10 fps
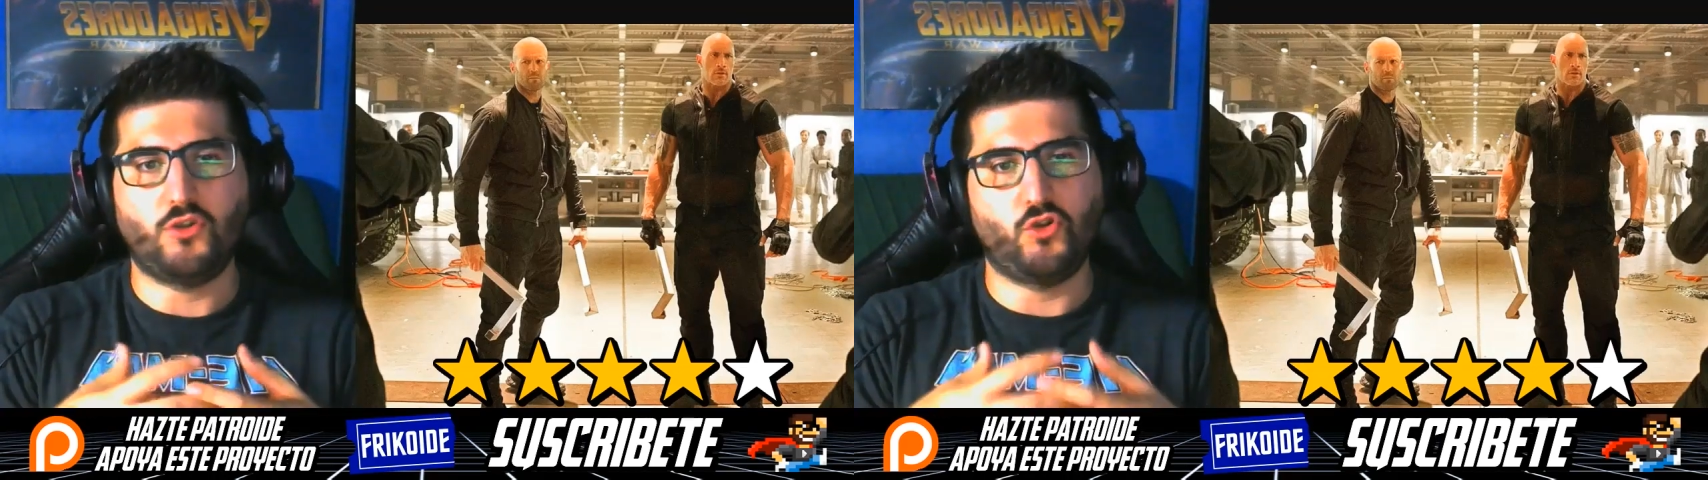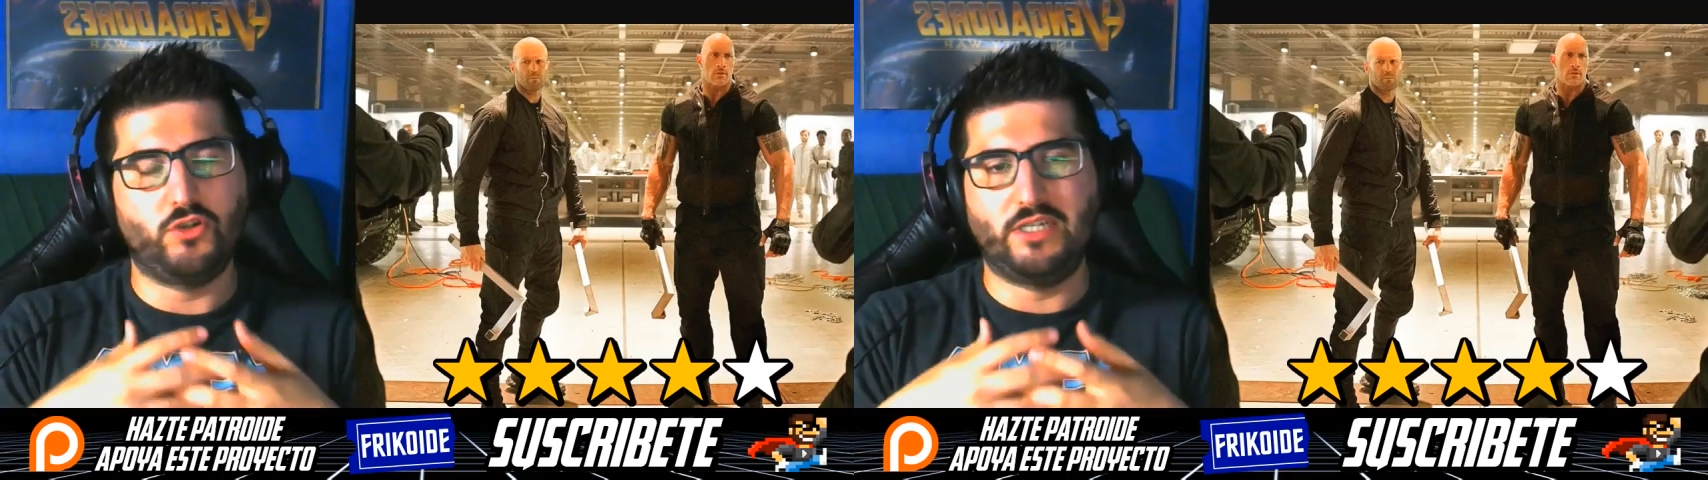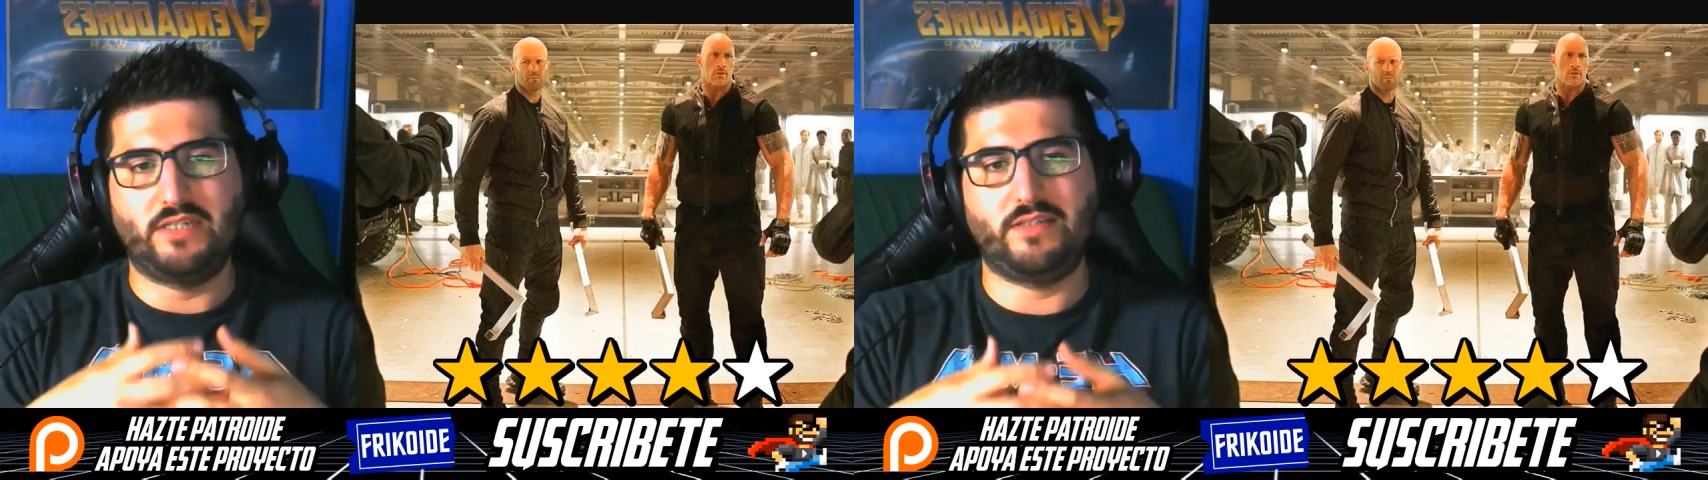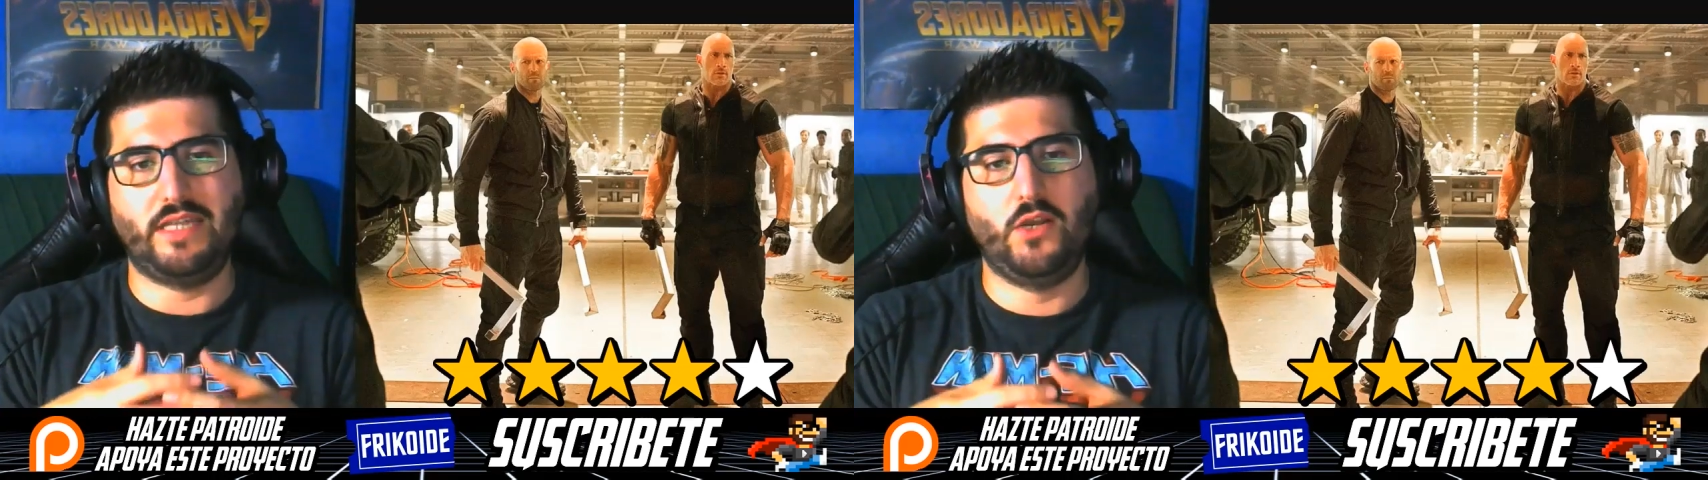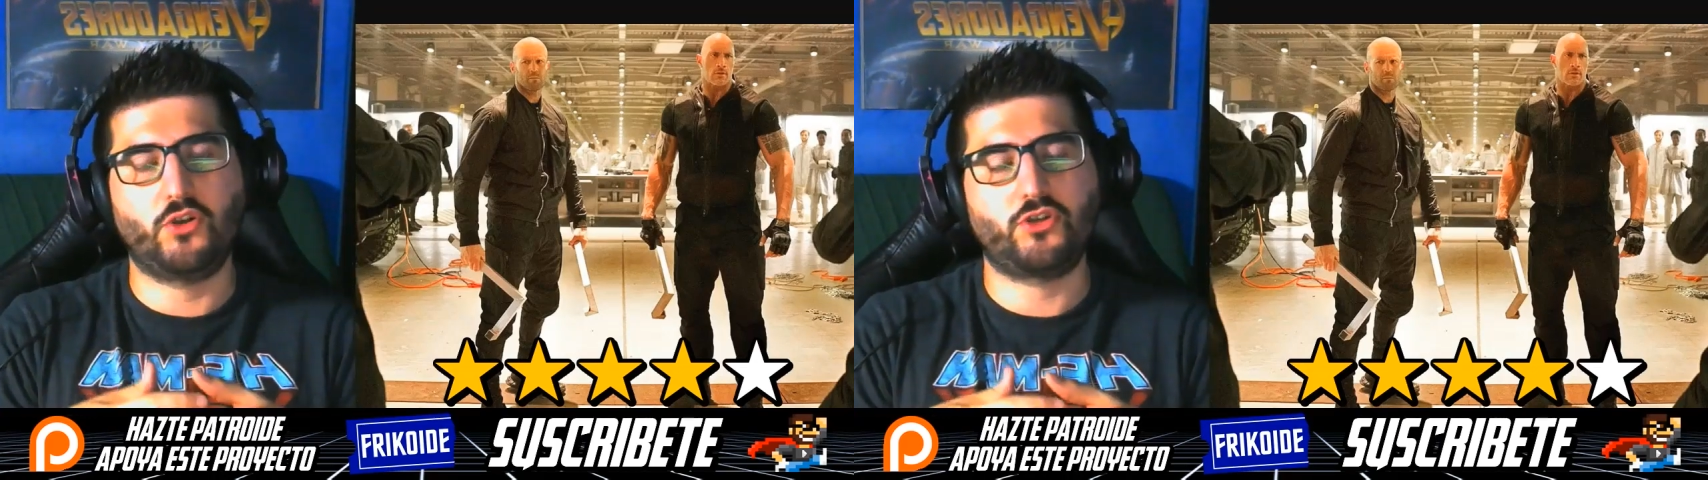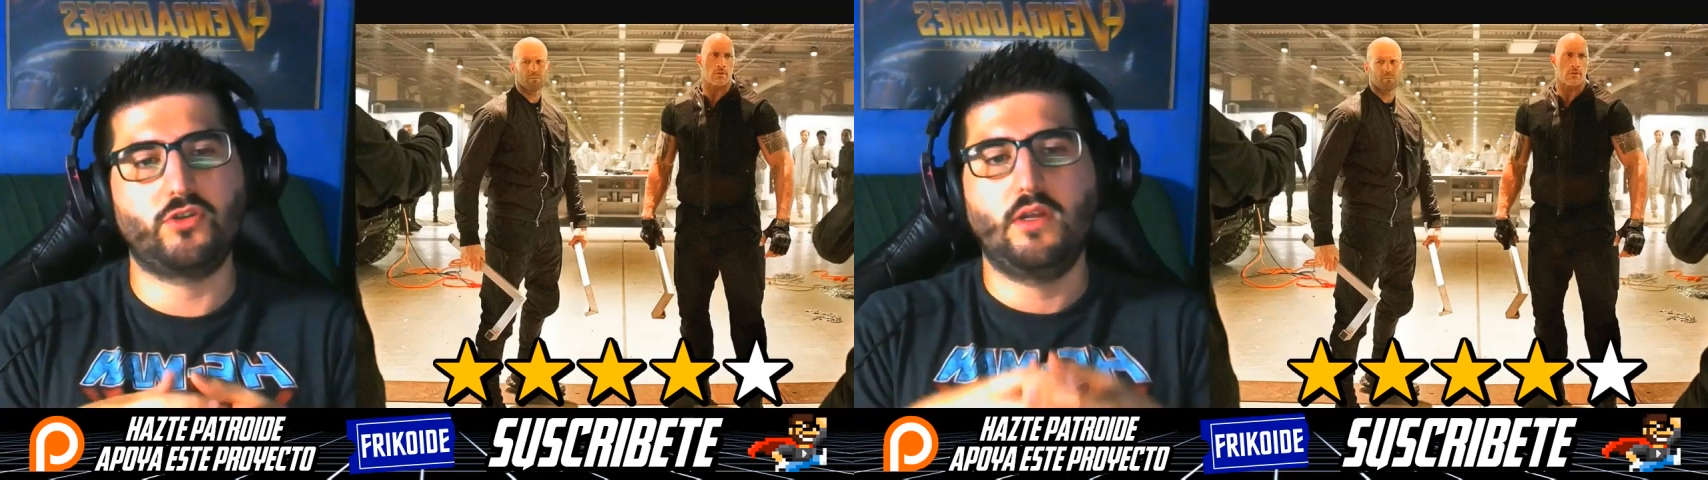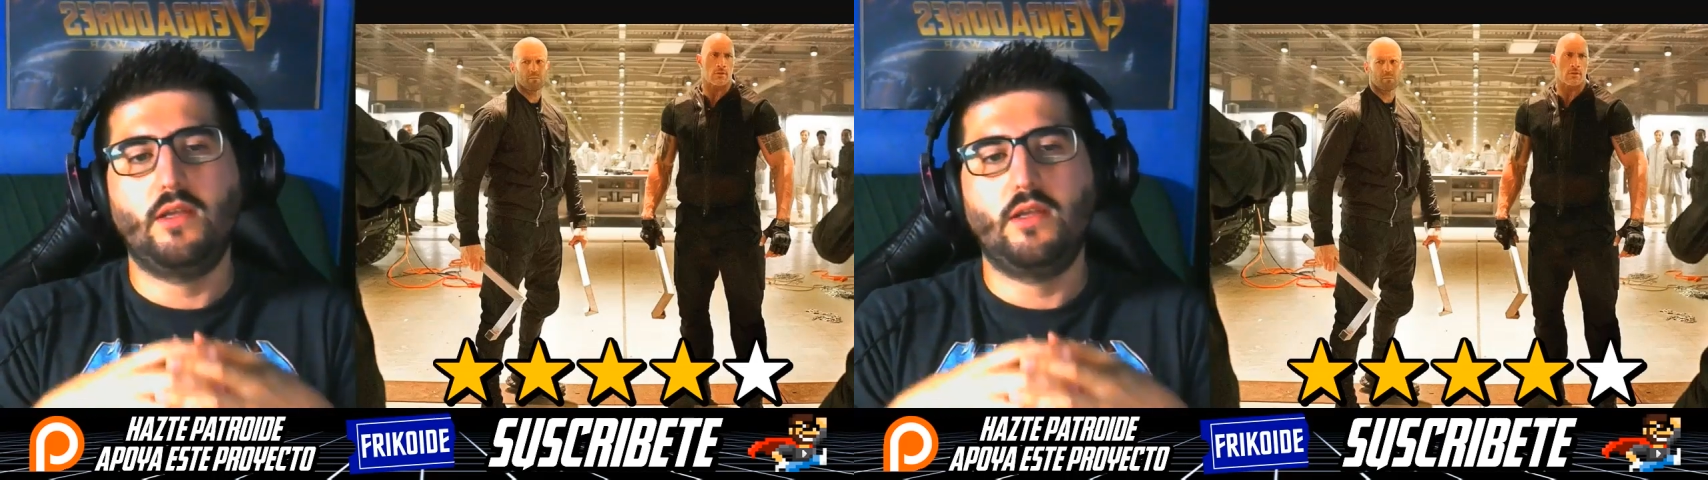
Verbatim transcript: sus estilos,